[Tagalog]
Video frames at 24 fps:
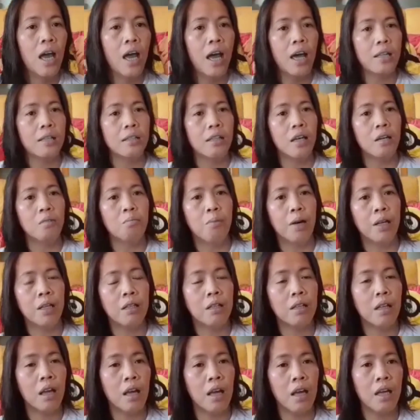And then
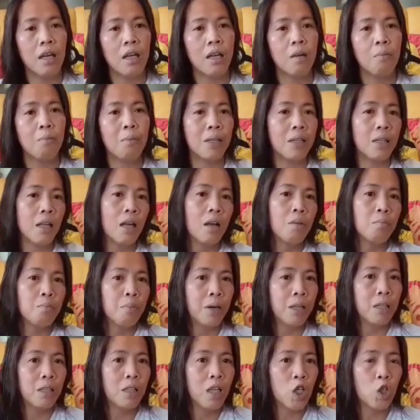Monday, but
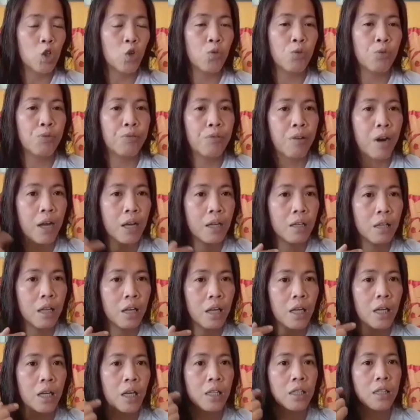Monday to
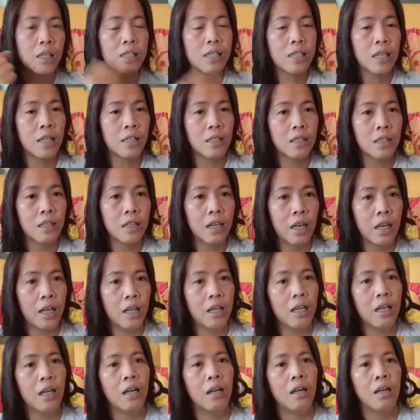Friday until
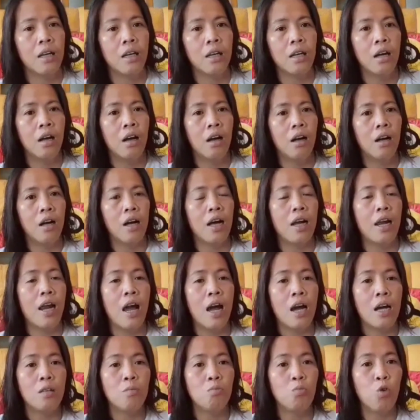Saturday, uh,
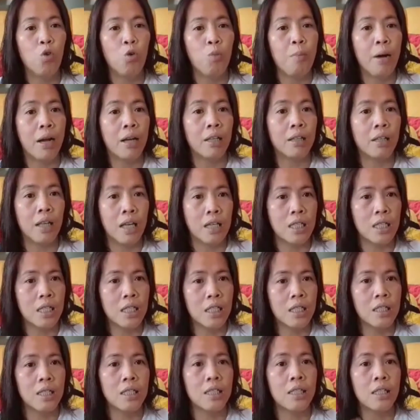kailangan mong
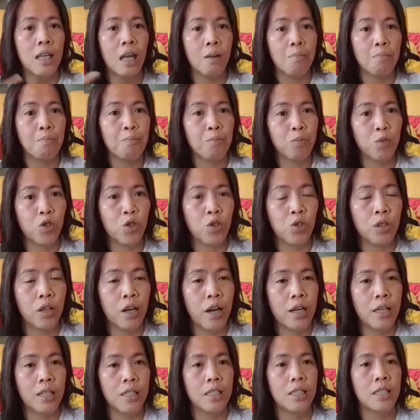mag-test. Self yun
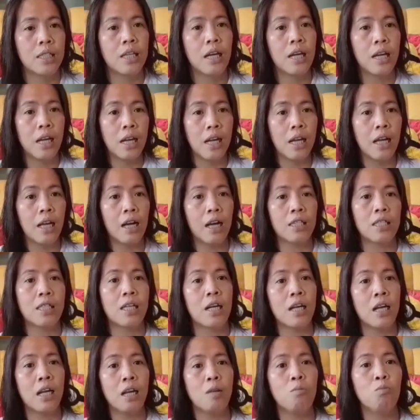guys, sarili ka.
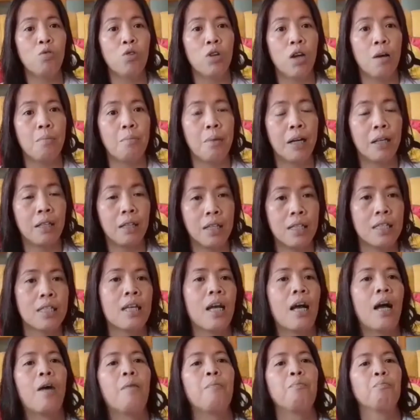Sarili muna mag-test
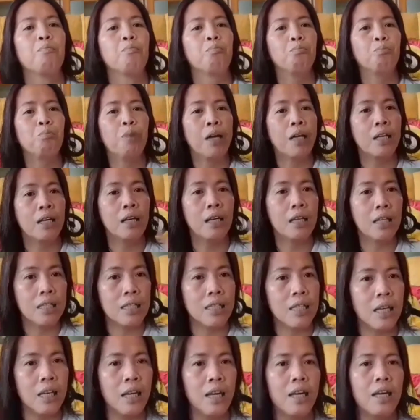ka. May kit
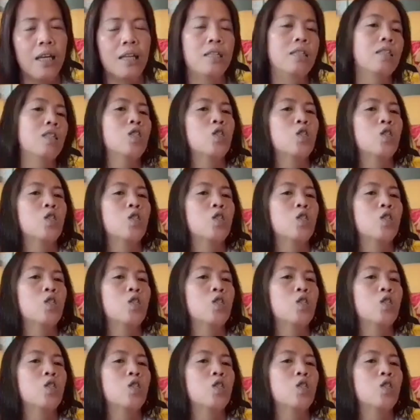sila yan.